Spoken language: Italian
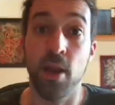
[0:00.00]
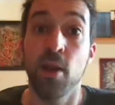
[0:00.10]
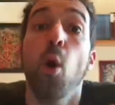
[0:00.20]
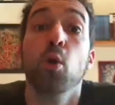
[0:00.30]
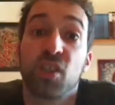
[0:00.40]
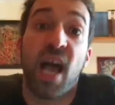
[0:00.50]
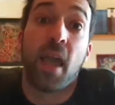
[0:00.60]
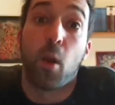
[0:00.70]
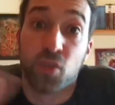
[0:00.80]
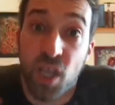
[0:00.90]
Non sa
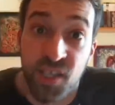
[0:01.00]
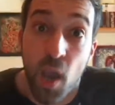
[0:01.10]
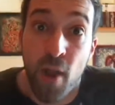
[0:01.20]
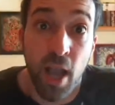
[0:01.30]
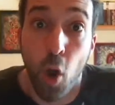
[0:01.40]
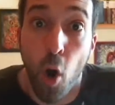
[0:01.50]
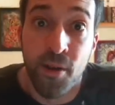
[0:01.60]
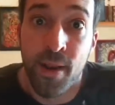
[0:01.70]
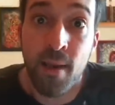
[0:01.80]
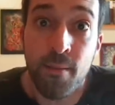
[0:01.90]
che cosa sia una
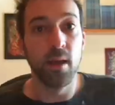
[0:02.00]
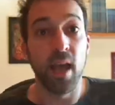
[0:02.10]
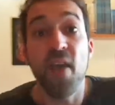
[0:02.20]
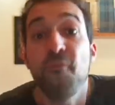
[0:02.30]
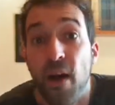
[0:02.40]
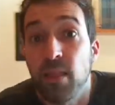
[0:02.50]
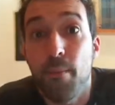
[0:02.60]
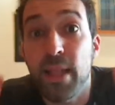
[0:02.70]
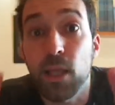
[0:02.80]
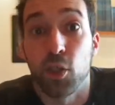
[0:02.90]
gonna e infatti
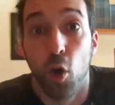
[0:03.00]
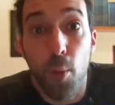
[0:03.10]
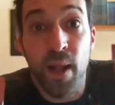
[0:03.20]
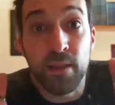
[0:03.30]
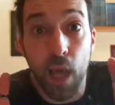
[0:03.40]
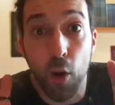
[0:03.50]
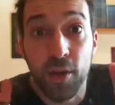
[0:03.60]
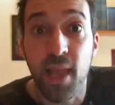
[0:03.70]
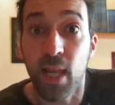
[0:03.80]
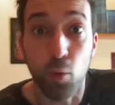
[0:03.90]
mette solo pantaloni
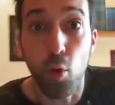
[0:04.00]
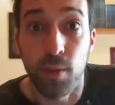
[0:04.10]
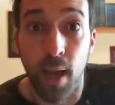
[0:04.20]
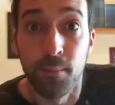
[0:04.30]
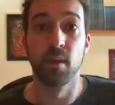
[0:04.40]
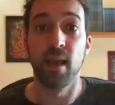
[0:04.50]
della tuta,